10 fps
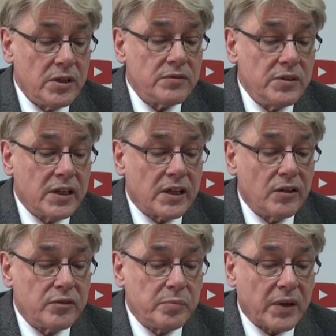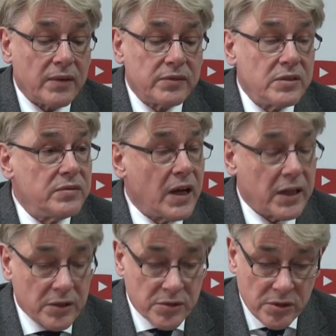nie wnikał w prawdy
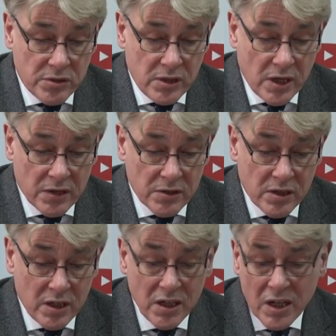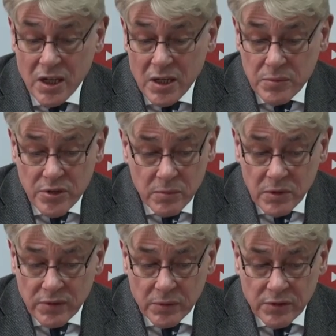wiary chrześcijańskiej,
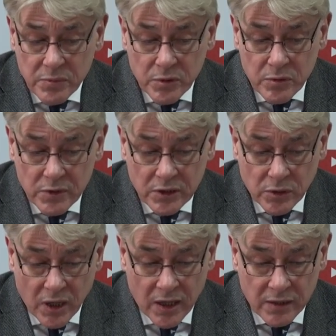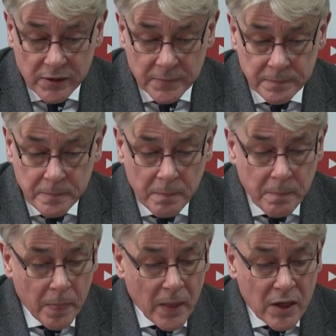przyjmował je w sposób naturalny.
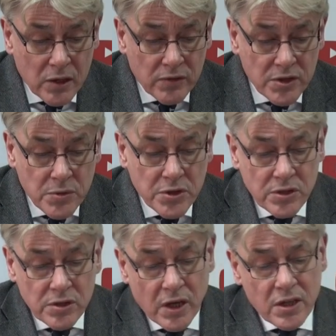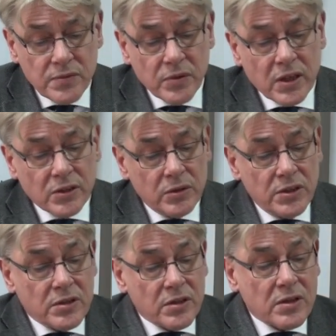Uważał chrześcijaństwo,
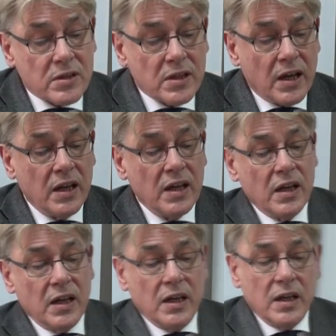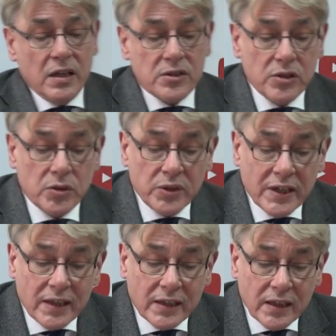katolicyzm za,
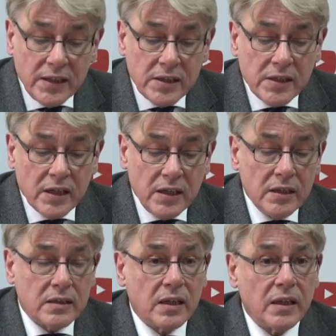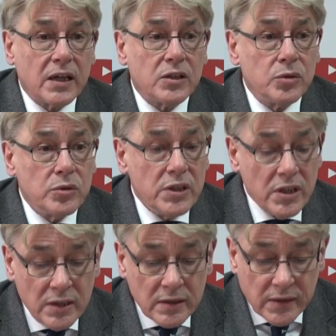cytuję, religię intelektu
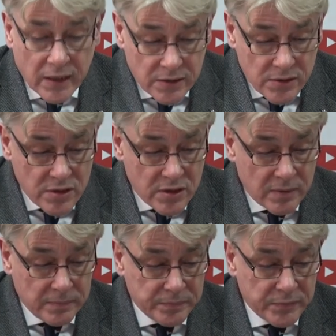i intencji